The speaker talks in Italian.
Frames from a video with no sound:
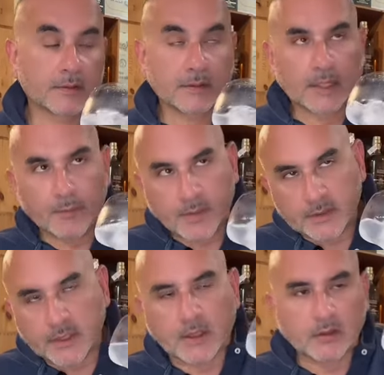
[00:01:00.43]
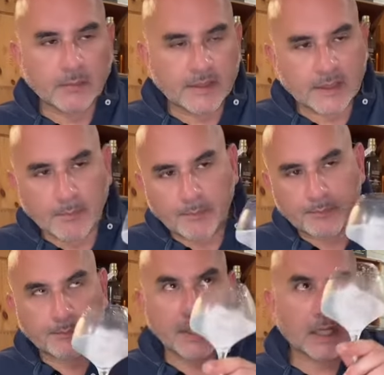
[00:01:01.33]
sta per, secondo me sta
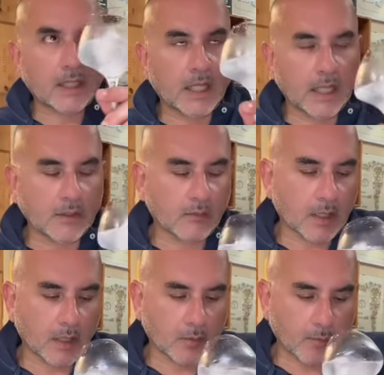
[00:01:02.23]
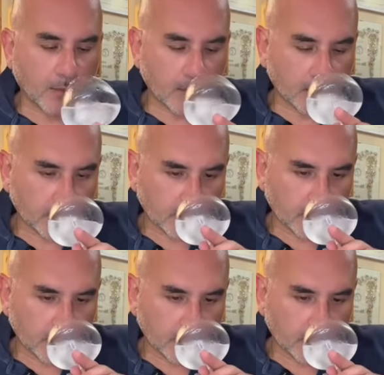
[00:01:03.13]
perdendo anche un po'